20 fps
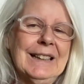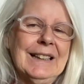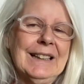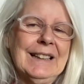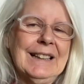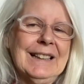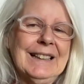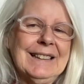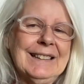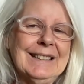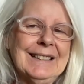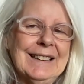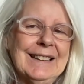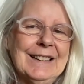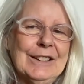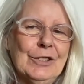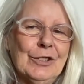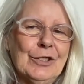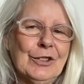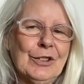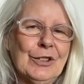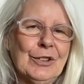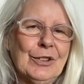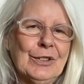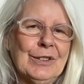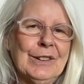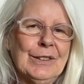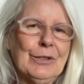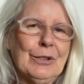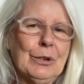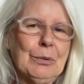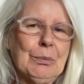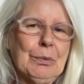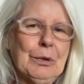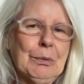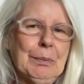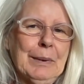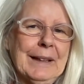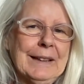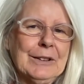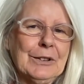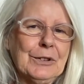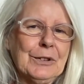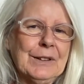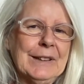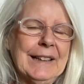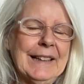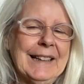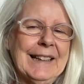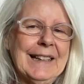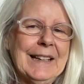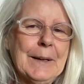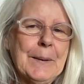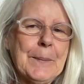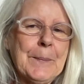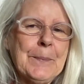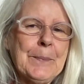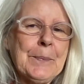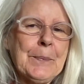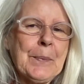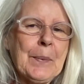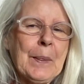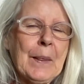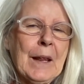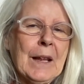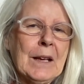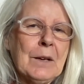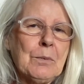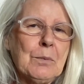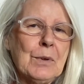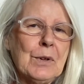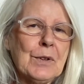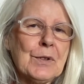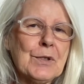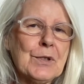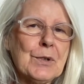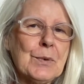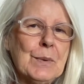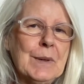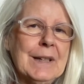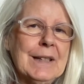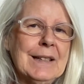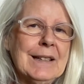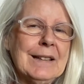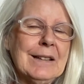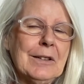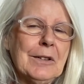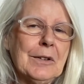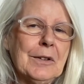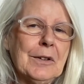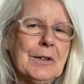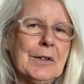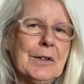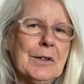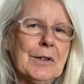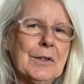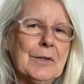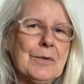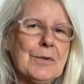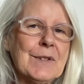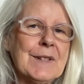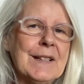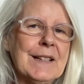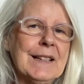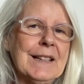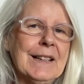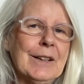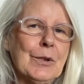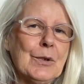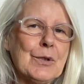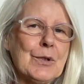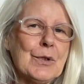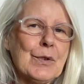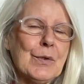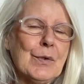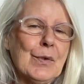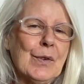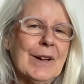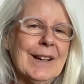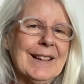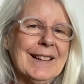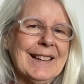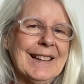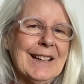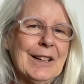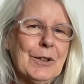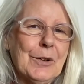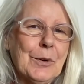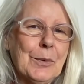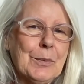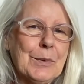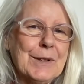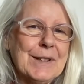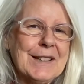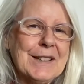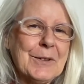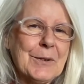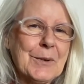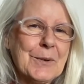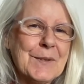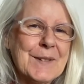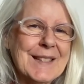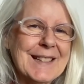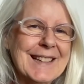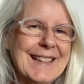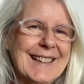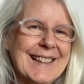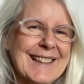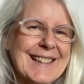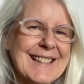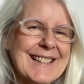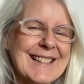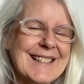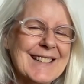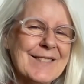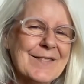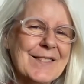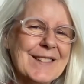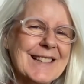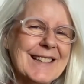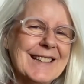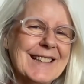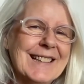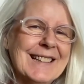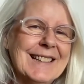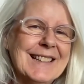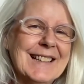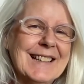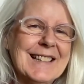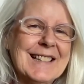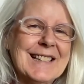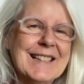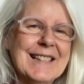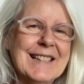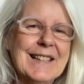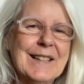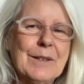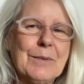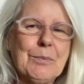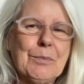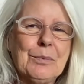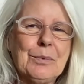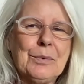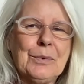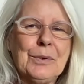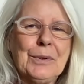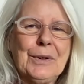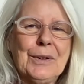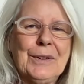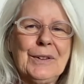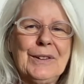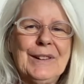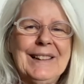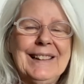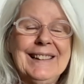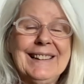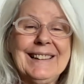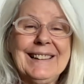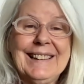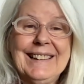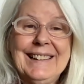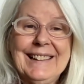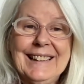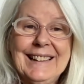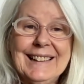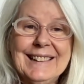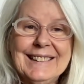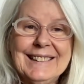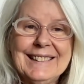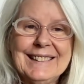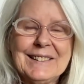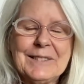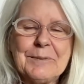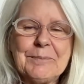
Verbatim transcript: et les stages en développement personnel. Puis ensuite, euh, vous allez recevoir quelques petits conseils si vous êtes intéressé pour euh, lire les cartes.